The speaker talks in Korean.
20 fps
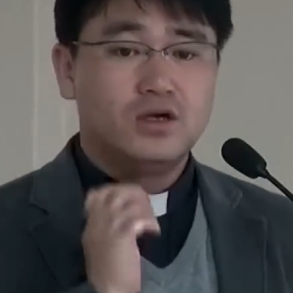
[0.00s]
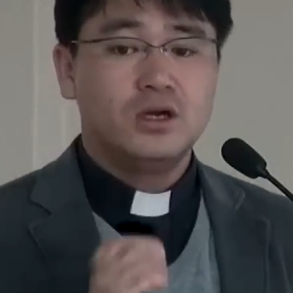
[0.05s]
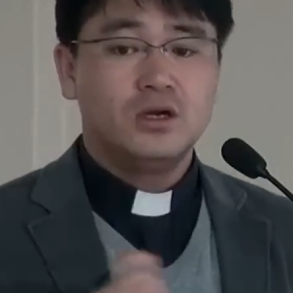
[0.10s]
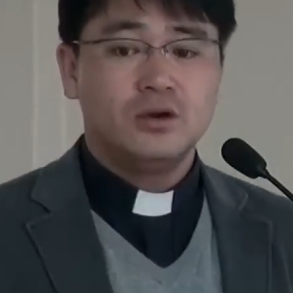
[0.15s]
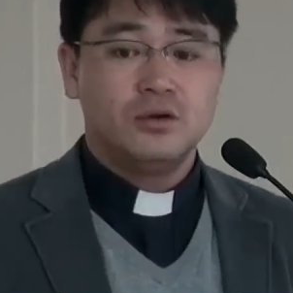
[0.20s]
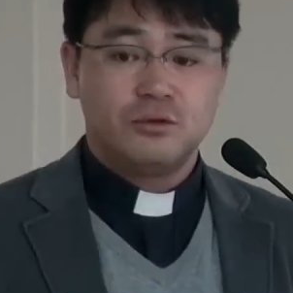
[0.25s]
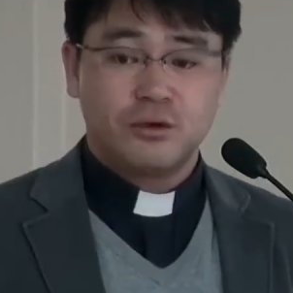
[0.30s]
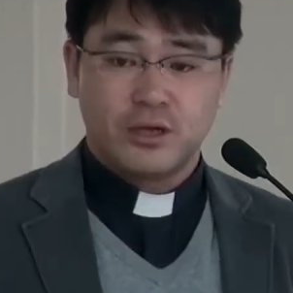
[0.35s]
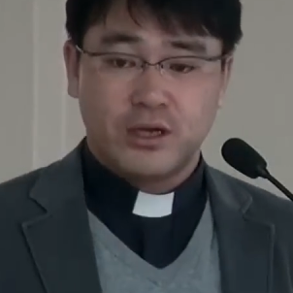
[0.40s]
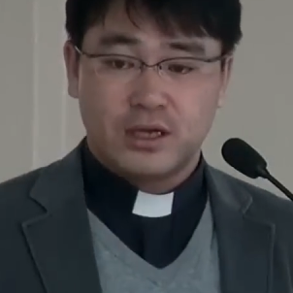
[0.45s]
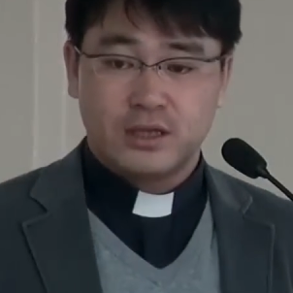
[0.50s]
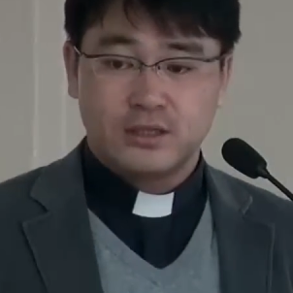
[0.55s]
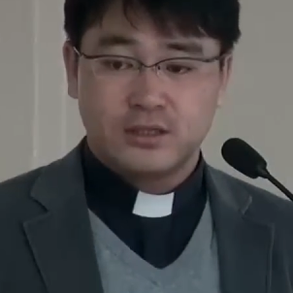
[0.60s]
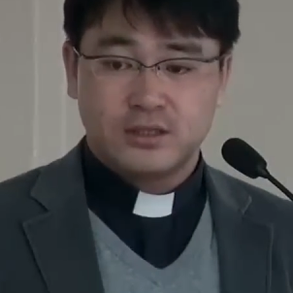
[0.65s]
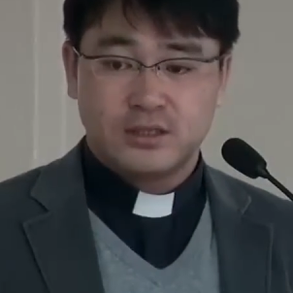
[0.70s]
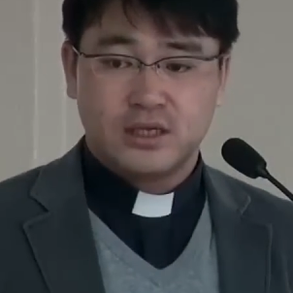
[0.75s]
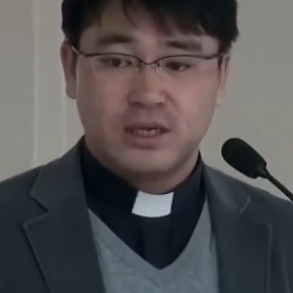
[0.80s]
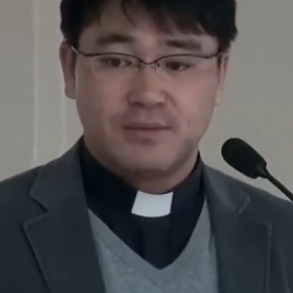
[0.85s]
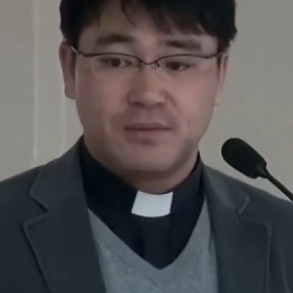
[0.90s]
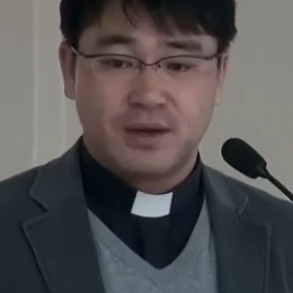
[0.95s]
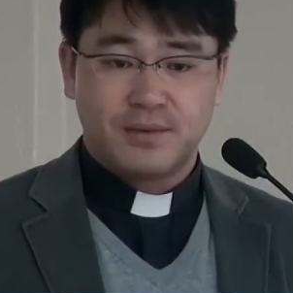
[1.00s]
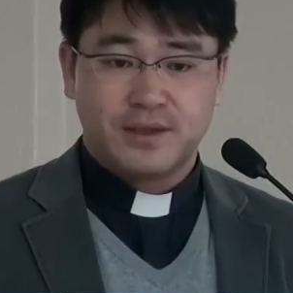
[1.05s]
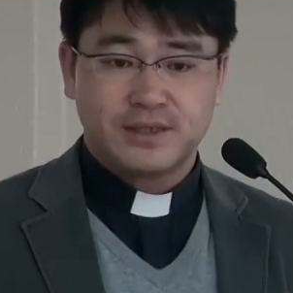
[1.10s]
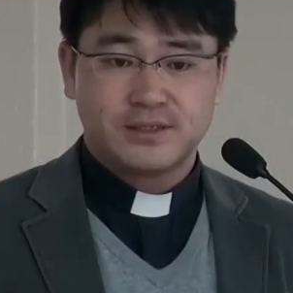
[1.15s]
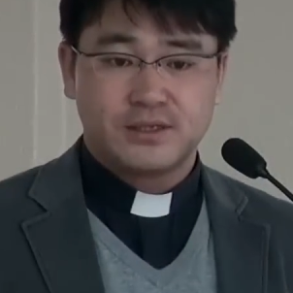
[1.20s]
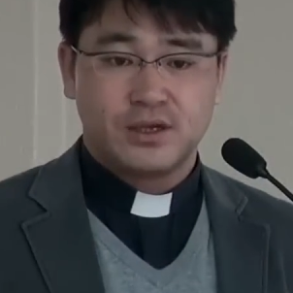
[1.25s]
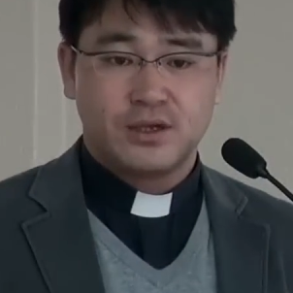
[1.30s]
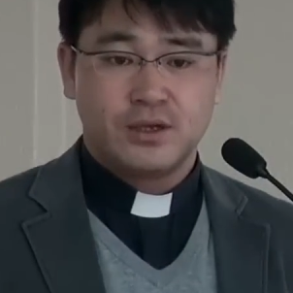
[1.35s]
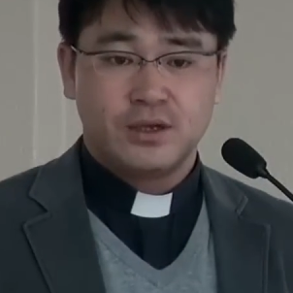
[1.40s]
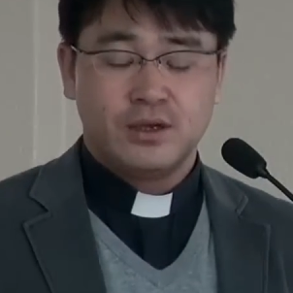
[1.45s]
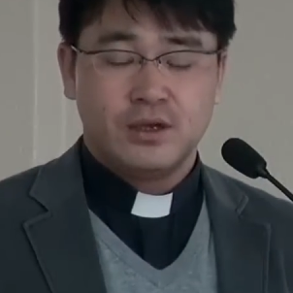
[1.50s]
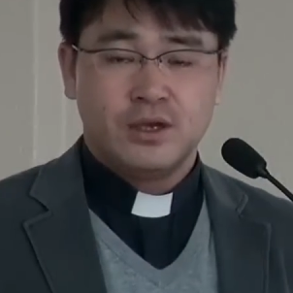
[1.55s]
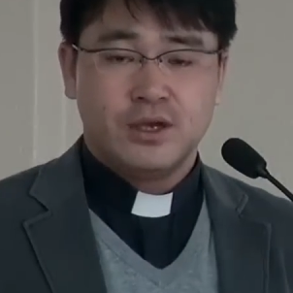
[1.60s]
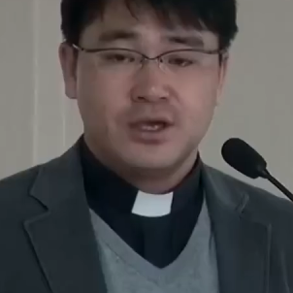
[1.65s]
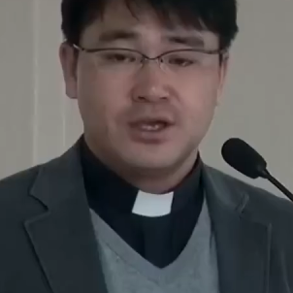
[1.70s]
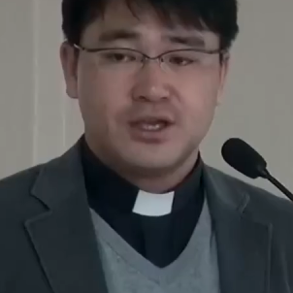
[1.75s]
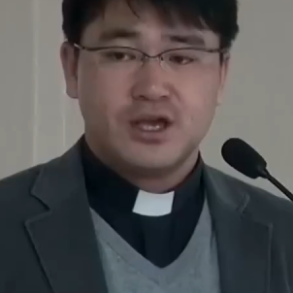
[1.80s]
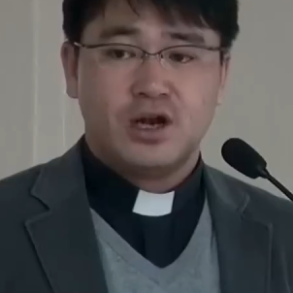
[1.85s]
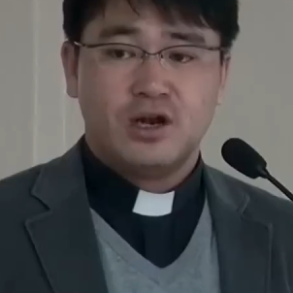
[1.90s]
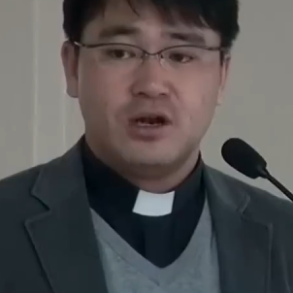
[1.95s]
우리가 지난번에 봤어요.
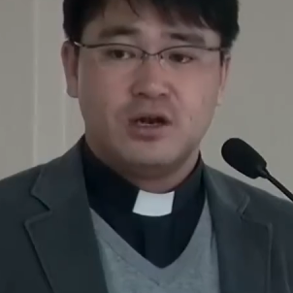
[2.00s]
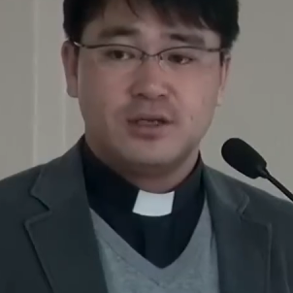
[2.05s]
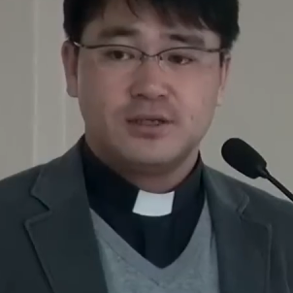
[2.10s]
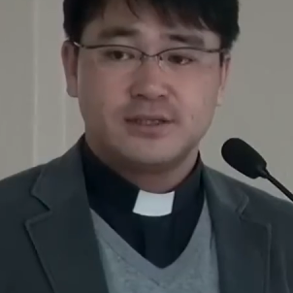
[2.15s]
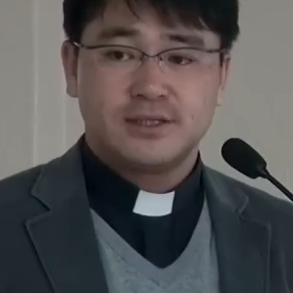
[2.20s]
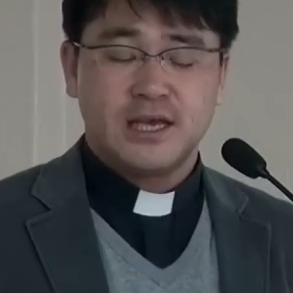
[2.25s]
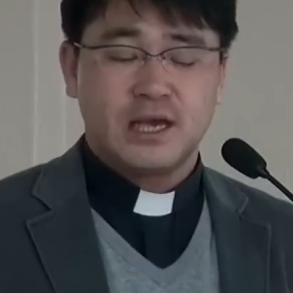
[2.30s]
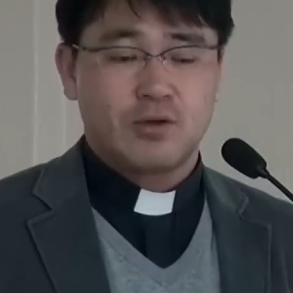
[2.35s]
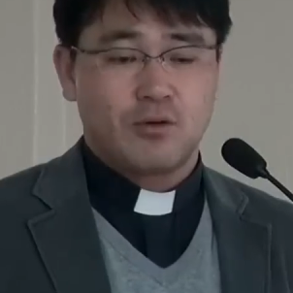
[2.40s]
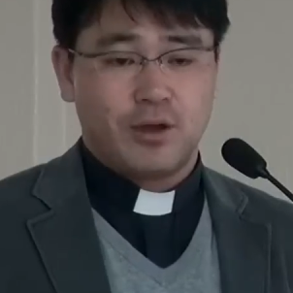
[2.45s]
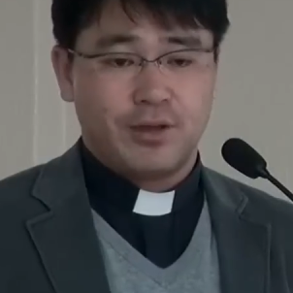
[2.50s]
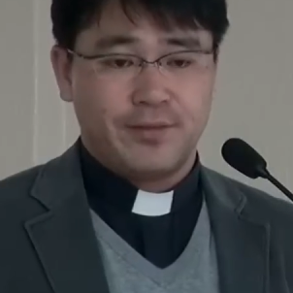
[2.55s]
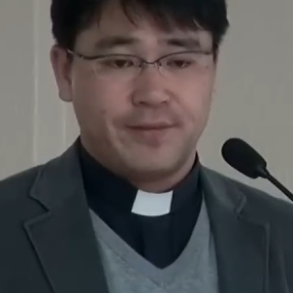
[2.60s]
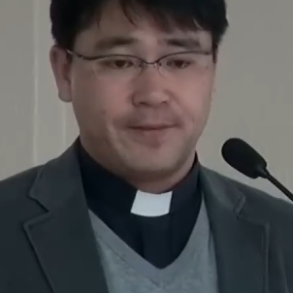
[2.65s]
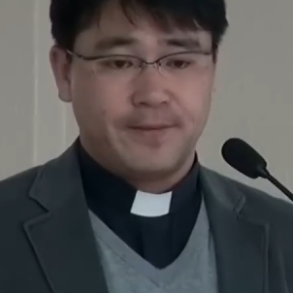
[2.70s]
13권.